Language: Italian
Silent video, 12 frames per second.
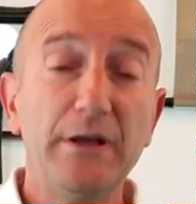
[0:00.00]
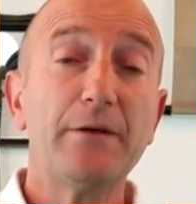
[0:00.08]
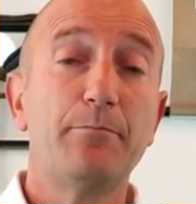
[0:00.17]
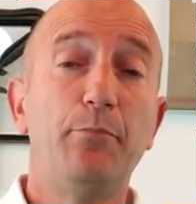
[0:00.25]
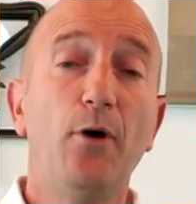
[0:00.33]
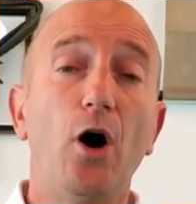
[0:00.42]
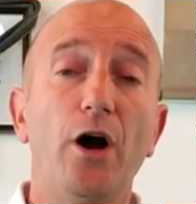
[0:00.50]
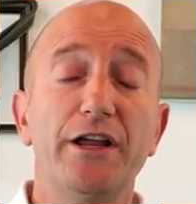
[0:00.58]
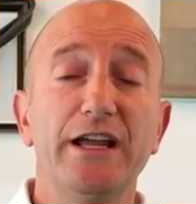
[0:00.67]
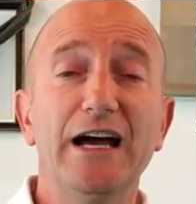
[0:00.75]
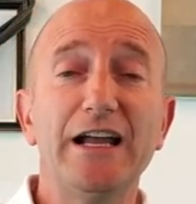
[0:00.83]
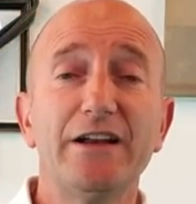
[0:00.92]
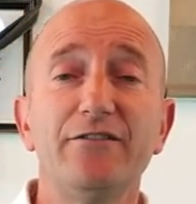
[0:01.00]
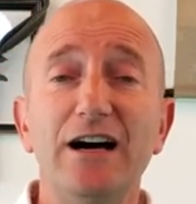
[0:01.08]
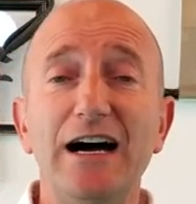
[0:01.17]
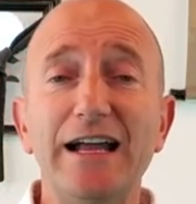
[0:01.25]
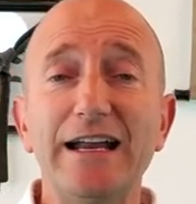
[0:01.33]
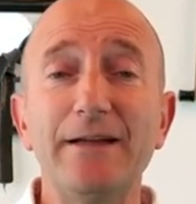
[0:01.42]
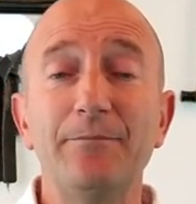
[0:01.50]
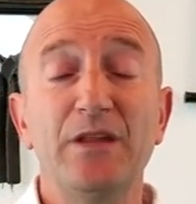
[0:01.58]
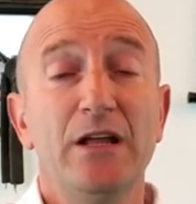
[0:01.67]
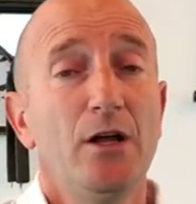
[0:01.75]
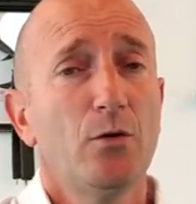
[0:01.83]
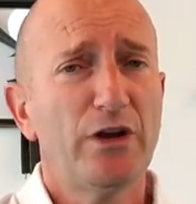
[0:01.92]
Per poi arrivare,
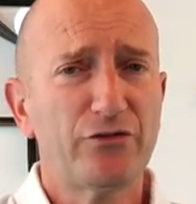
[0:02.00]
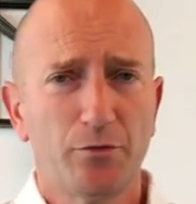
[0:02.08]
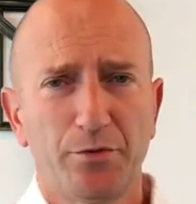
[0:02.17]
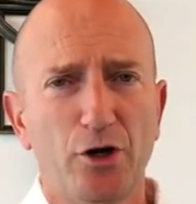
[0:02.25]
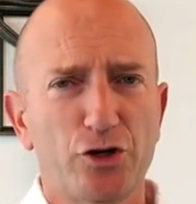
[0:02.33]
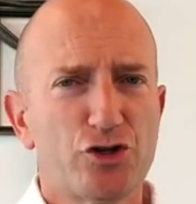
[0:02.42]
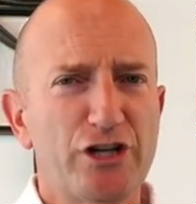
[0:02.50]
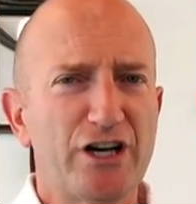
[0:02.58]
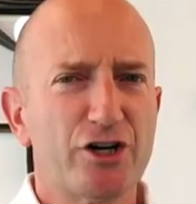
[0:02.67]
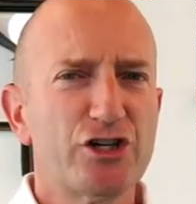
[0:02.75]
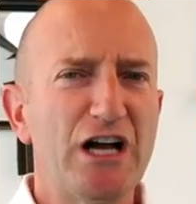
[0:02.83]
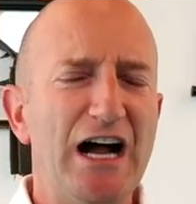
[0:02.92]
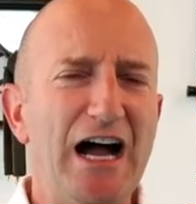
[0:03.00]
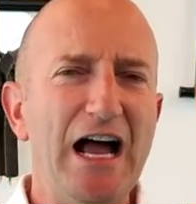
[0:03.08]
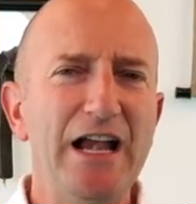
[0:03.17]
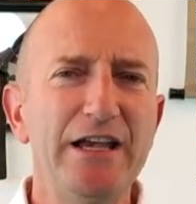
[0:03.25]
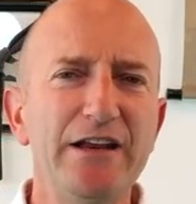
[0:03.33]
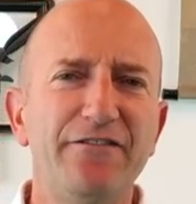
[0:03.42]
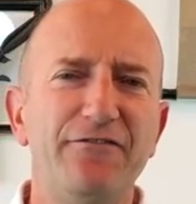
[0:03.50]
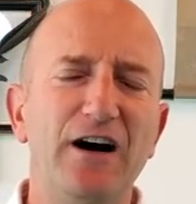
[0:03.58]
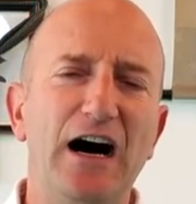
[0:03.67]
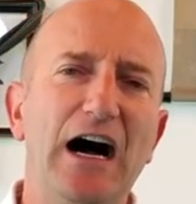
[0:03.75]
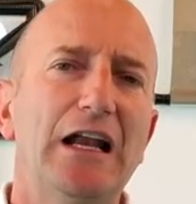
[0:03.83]
questo però c'era già anni fa,